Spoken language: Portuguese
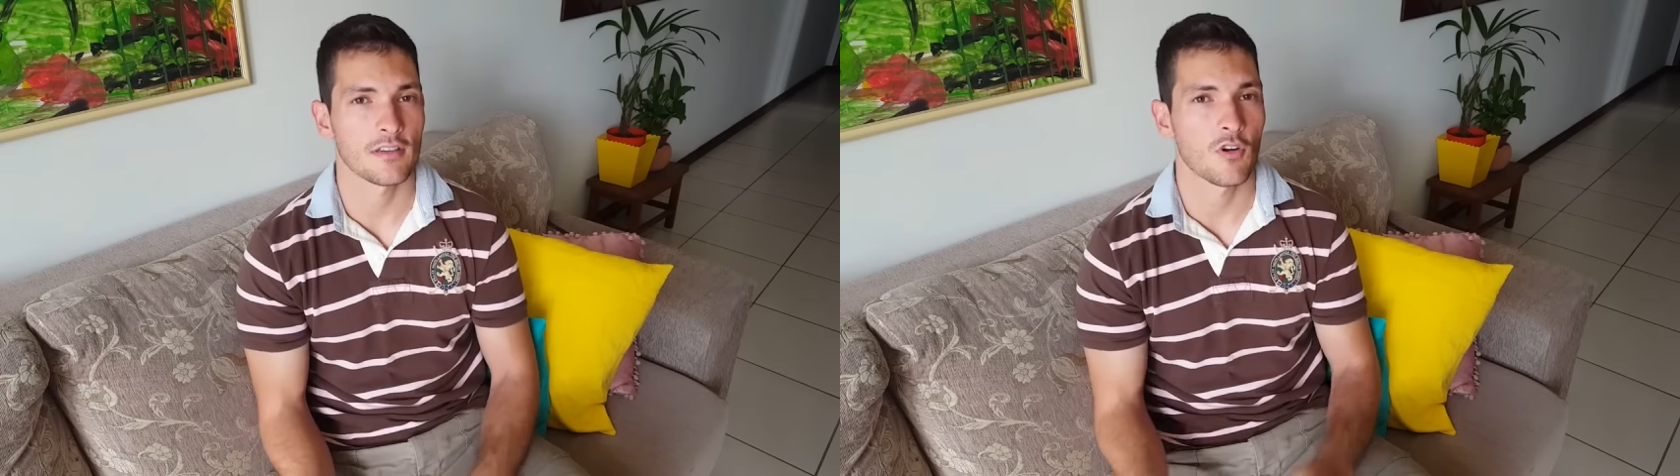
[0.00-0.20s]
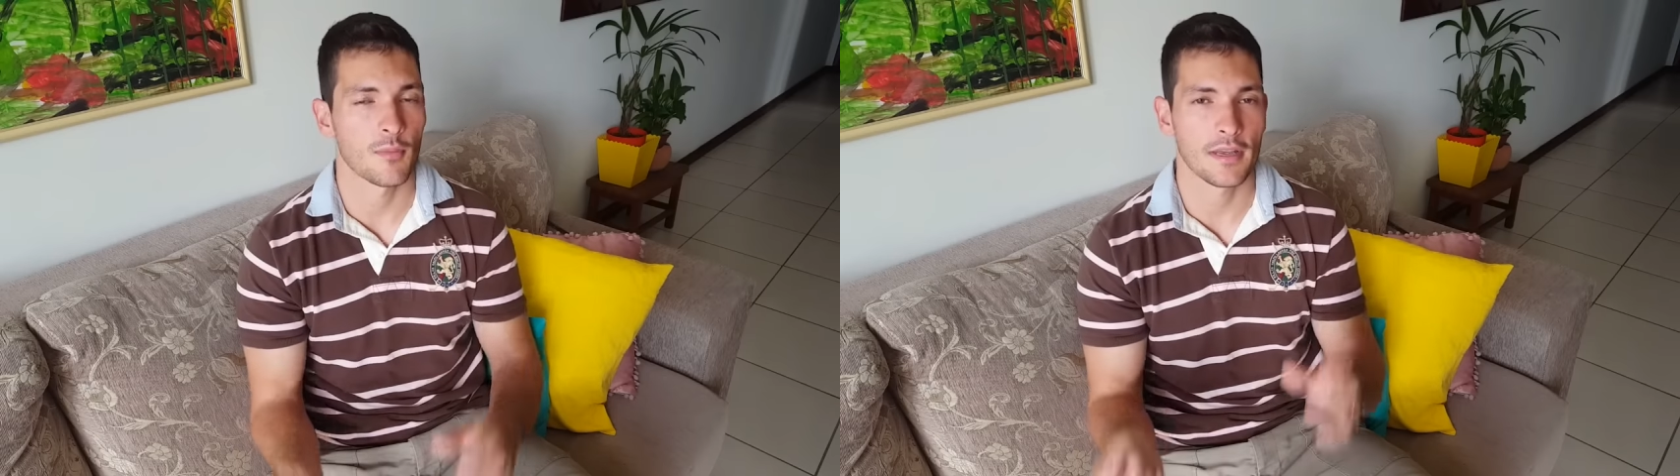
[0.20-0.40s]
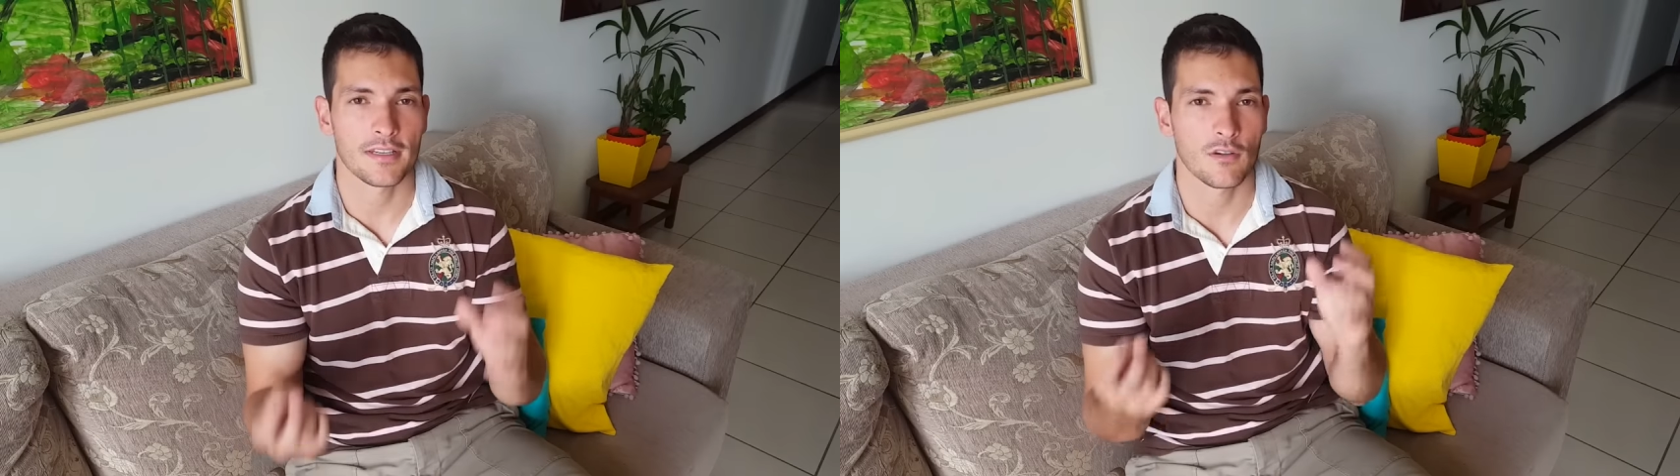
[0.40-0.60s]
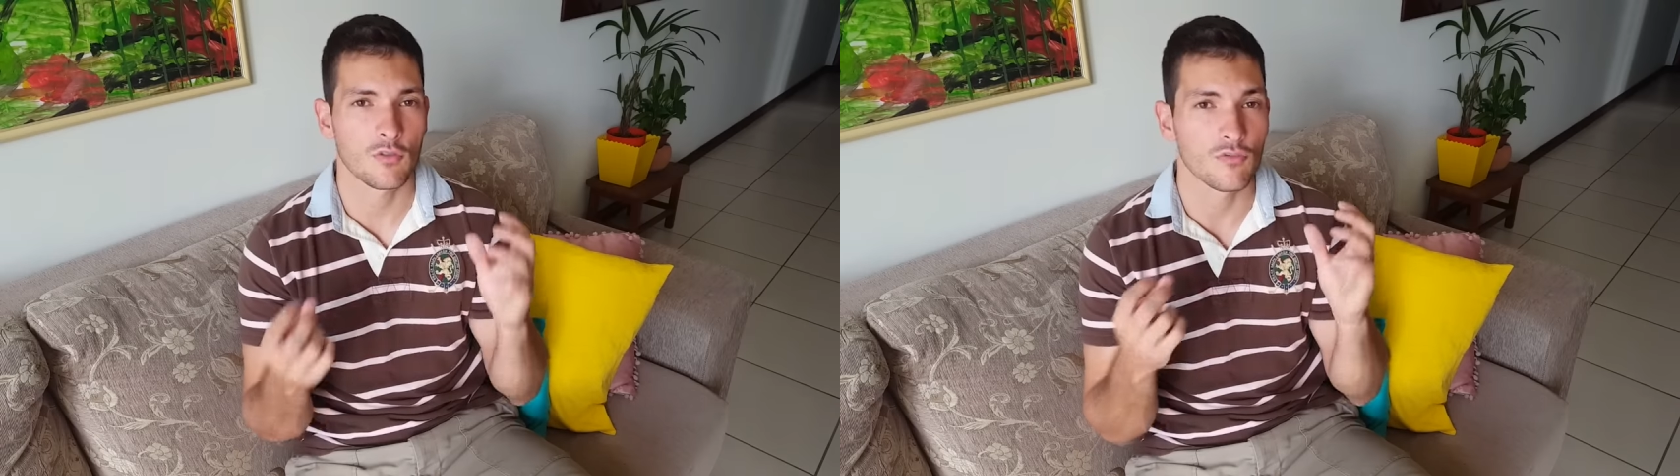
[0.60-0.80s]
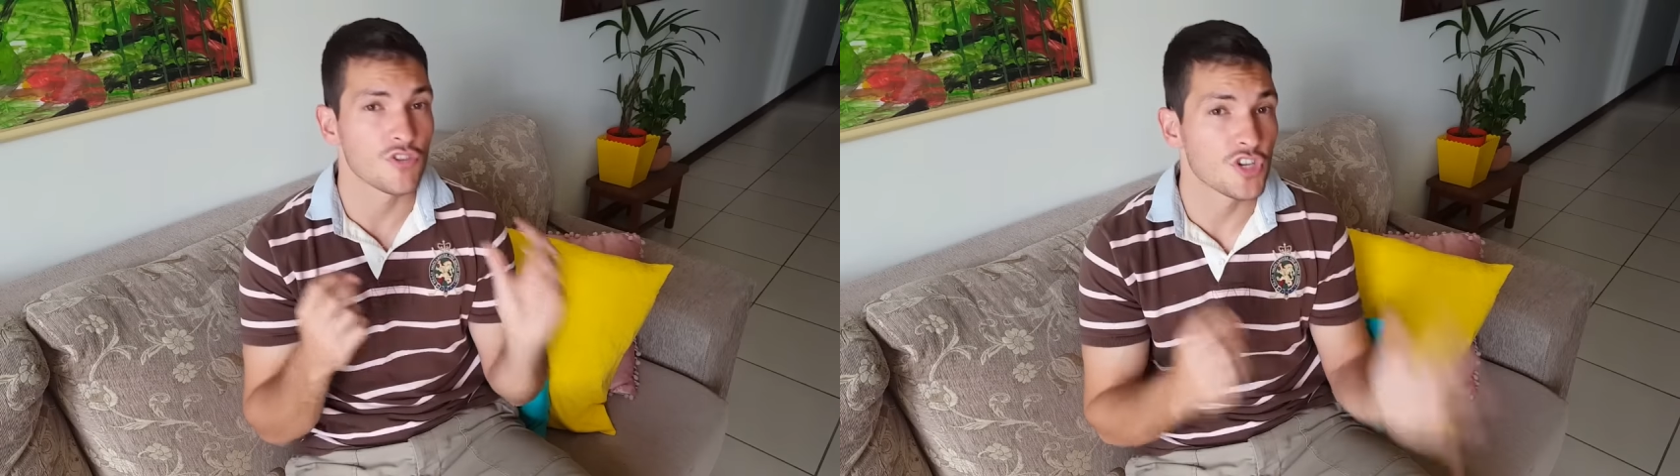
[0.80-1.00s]
começa
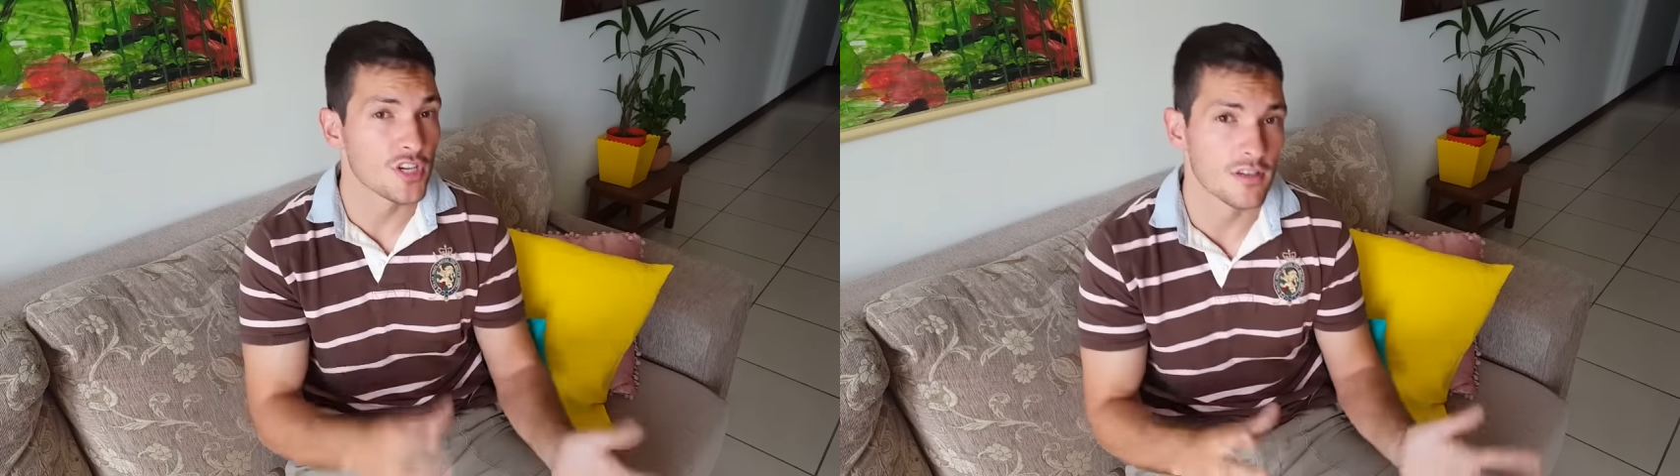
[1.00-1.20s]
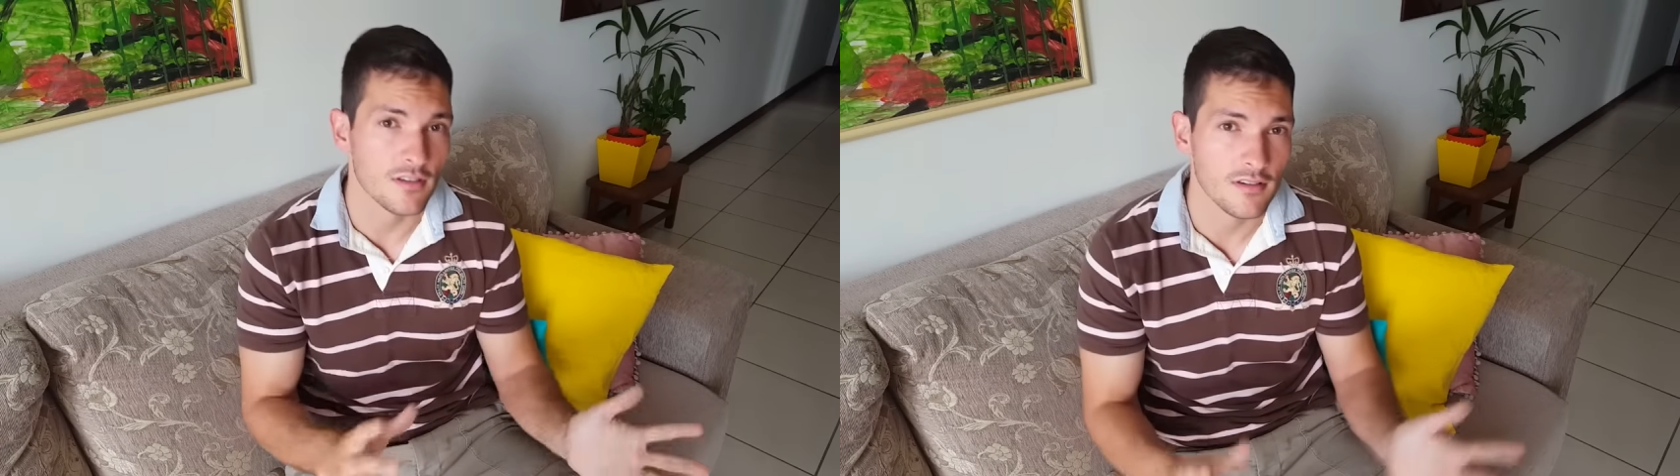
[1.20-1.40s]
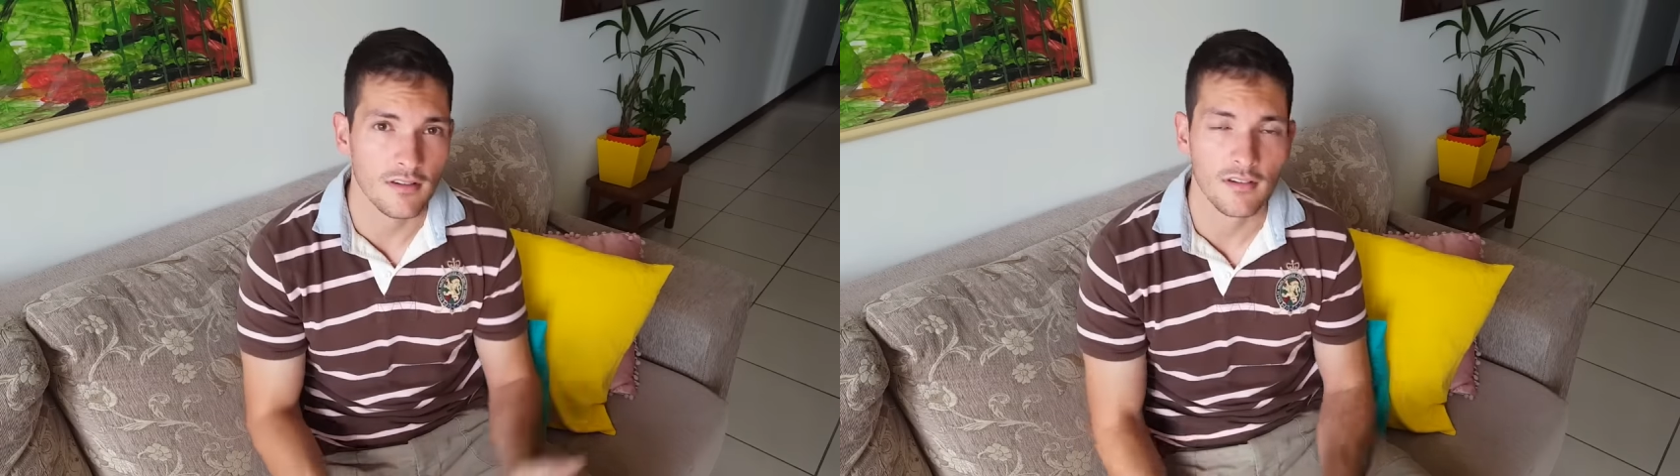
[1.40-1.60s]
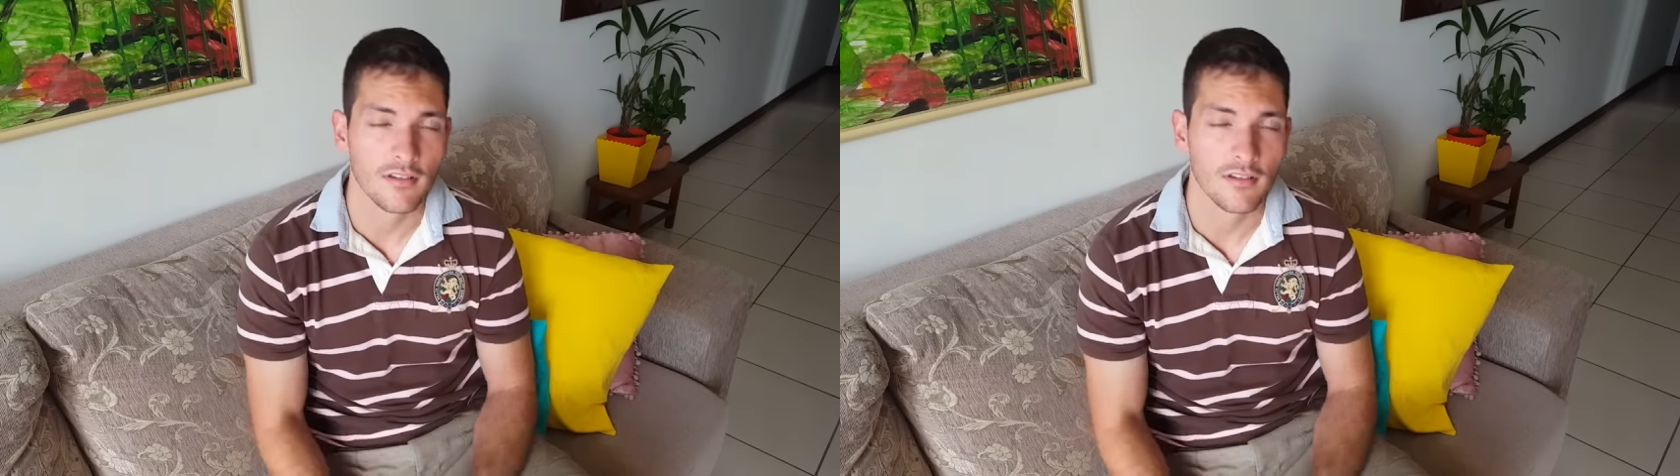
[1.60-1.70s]
com X.